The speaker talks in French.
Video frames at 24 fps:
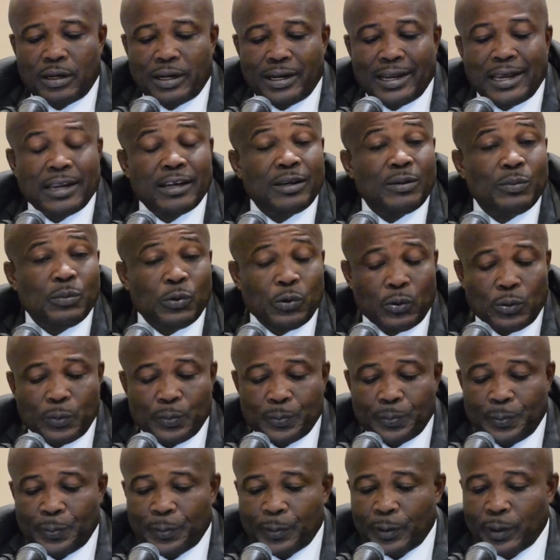d'animaux,
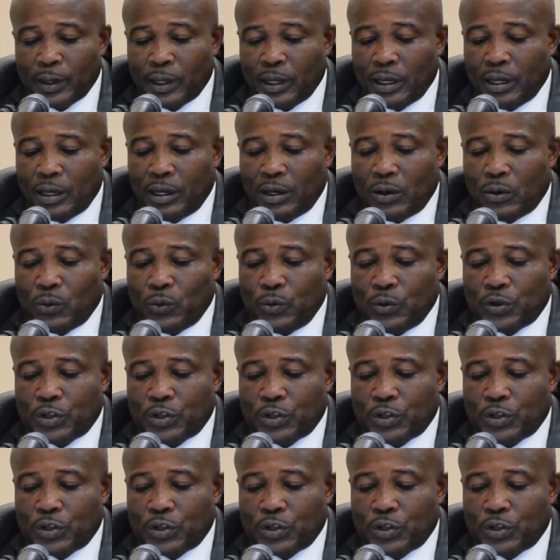de